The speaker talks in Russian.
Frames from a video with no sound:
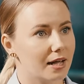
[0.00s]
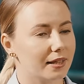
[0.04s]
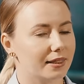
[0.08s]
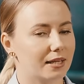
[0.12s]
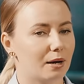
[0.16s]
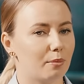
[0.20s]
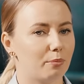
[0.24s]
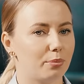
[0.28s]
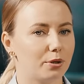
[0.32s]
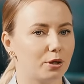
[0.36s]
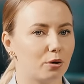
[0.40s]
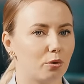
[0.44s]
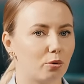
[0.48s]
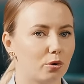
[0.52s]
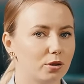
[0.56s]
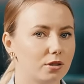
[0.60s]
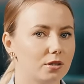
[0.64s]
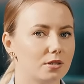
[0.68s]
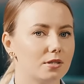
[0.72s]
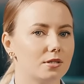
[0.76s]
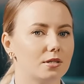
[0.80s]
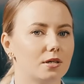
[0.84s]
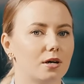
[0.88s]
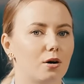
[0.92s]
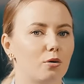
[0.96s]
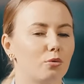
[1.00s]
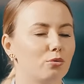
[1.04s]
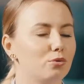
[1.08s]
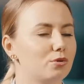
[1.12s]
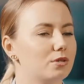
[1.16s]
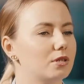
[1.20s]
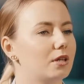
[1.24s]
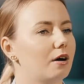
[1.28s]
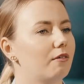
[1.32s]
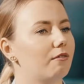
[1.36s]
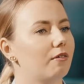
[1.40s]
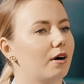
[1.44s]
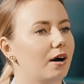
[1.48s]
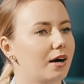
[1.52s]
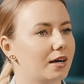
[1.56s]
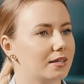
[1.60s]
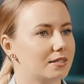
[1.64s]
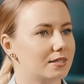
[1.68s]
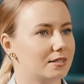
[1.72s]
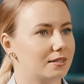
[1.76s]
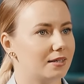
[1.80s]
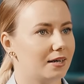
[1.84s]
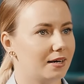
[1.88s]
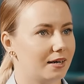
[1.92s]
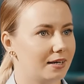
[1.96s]
нам приходится стараться
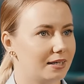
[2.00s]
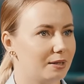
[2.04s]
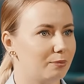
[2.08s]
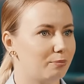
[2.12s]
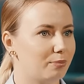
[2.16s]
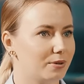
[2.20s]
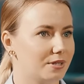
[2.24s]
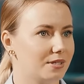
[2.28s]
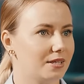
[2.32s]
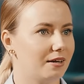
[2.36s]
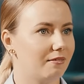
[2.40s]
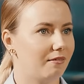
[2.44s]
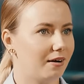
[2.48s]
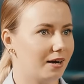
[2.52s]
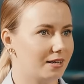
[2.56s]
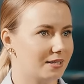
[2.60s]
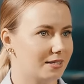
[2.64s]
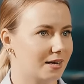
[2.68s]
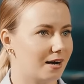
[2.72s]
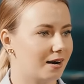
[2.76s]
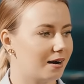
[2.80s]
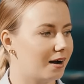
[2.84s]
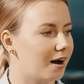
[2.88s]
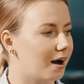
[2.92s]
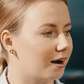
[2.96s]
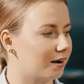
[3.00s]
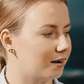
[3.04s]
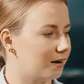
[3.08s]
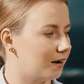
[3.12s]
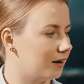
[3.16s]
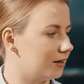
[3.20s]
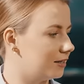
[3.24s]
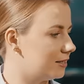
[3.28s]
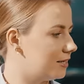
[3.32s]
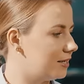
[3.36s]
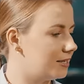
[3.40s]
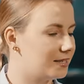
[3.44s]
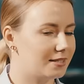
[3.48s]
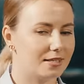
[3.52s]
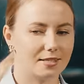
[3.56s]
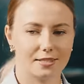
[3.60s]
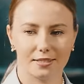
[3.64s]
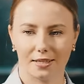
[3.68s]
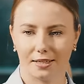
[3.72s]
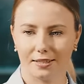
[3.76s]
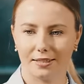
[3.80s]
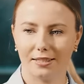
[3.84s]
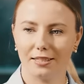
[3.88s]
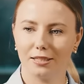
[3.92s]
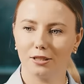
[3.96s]
узнавать, да, и познавать, а как, а где здесь,
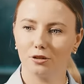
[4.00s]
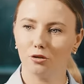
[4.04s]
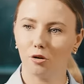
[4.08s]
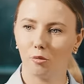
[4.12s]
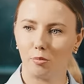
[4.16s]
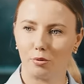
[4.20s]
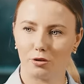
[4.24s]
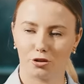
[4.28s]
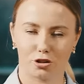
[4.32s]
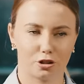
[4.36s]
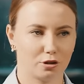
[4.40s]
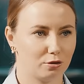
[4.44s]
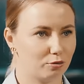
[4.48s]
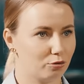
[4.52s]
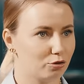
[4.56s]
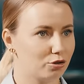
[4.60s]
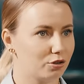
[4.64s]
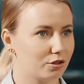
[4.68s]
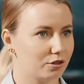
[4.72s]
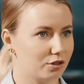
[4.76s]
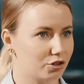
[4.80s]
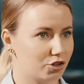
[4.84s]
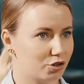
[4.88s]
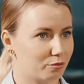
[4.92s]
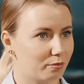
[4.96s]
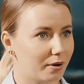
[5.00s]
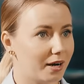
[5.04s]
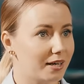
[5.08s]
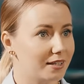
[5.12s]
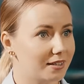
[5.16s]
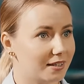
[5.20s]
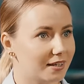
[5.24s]
какие кнопочки нужно нажимать,